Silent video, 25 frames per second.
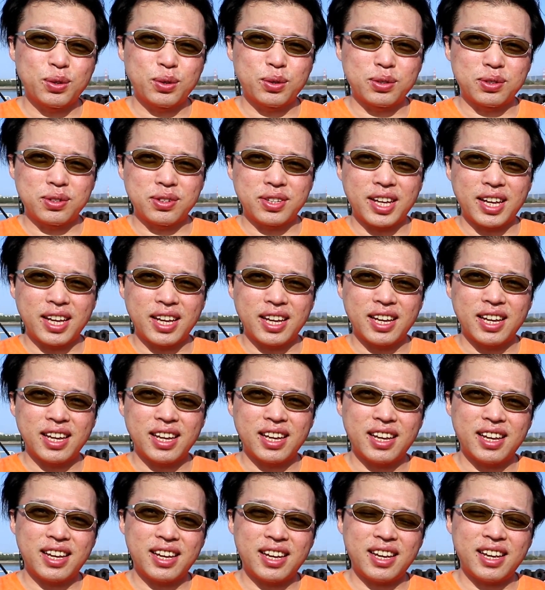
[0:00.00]
ということで、
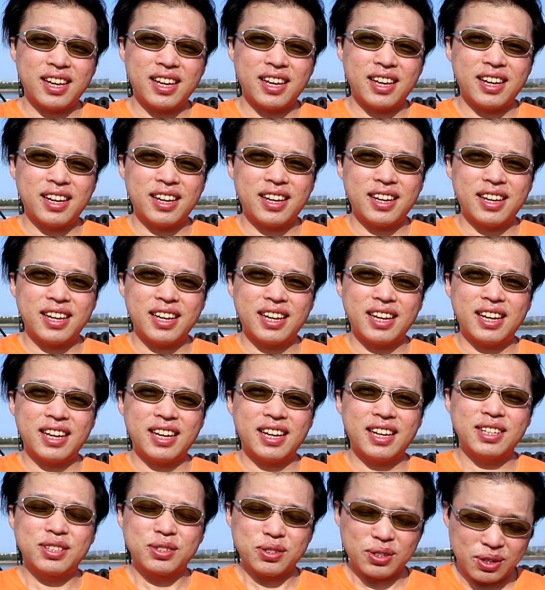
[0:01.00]

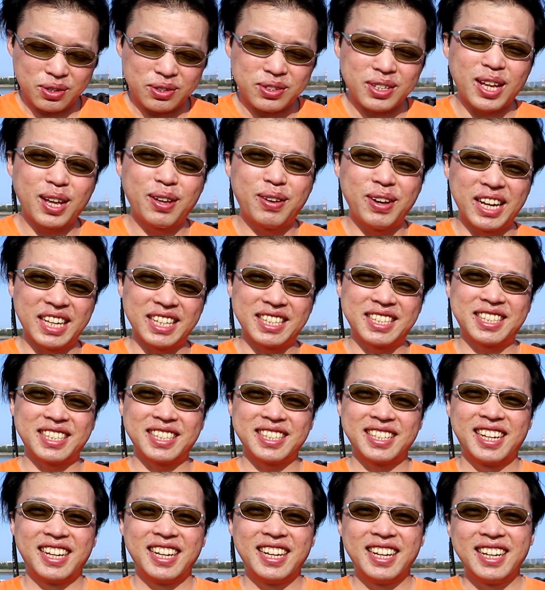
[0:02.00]
えー、以上でございま
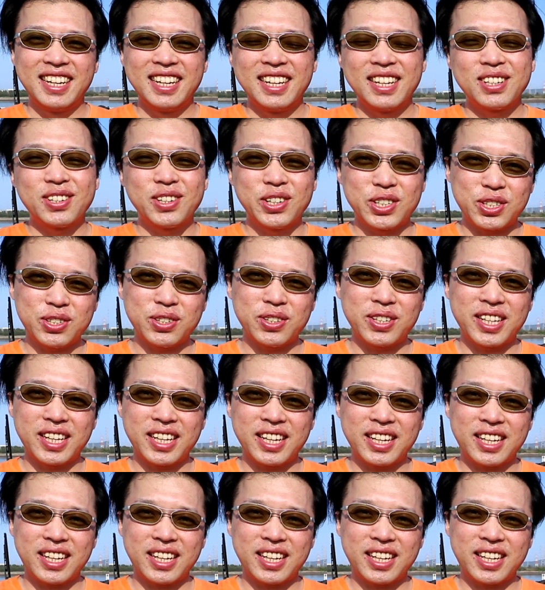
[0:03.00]
す。ご視聴いた